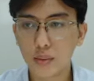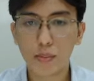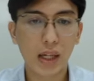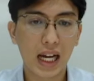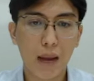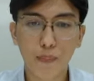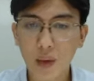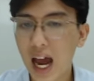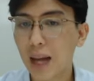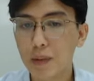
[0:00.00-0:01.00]
15
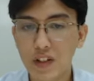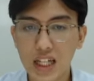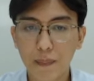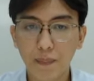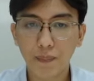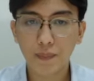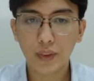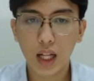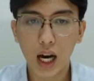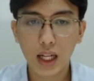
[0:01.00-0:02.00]
20 phần trăm
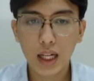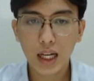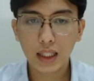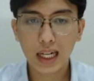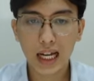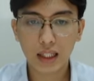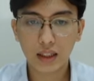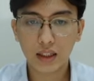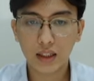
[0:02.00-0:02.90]
đấy nên là